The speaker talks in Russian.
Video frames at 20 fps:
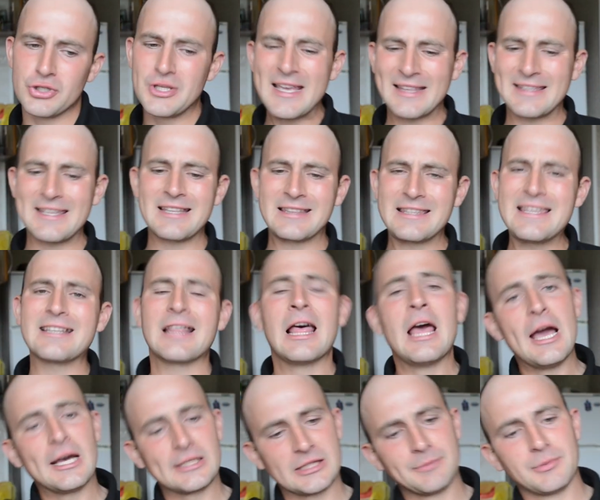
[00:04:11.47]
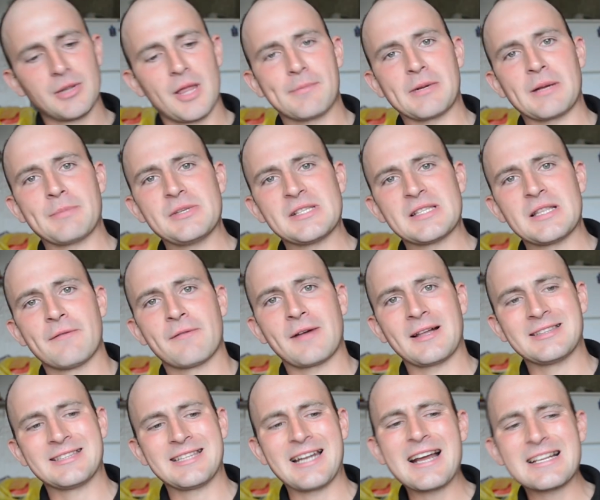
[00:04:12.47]
Нет, нет, нет, это было прописано в
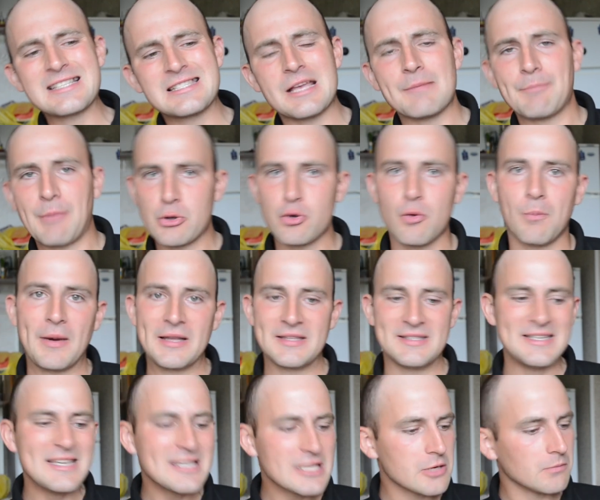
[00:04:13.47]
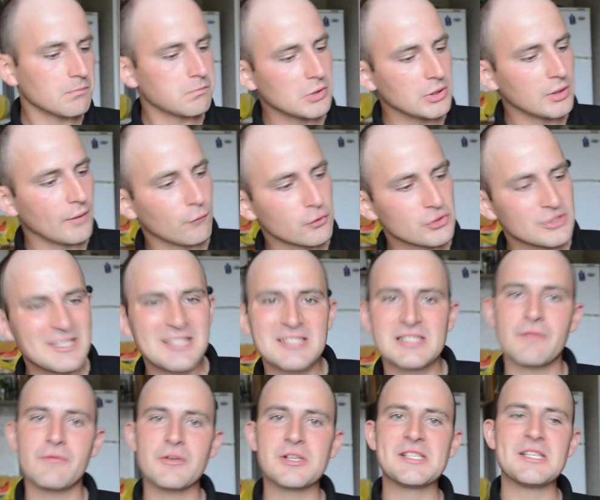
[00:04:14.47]
контракте, мое падение было вот здесь
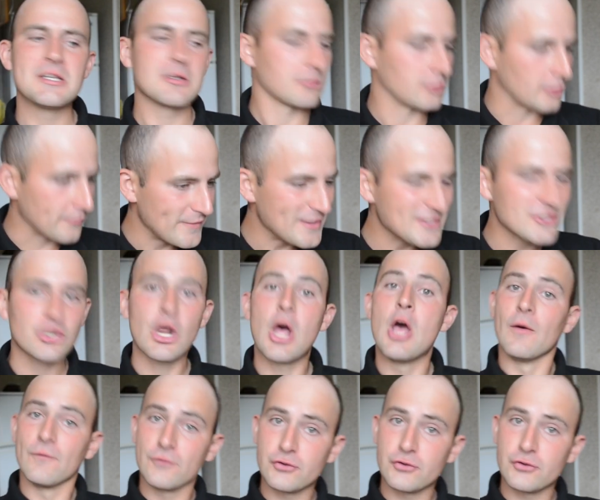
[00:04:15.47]
зафиксировано, видишь,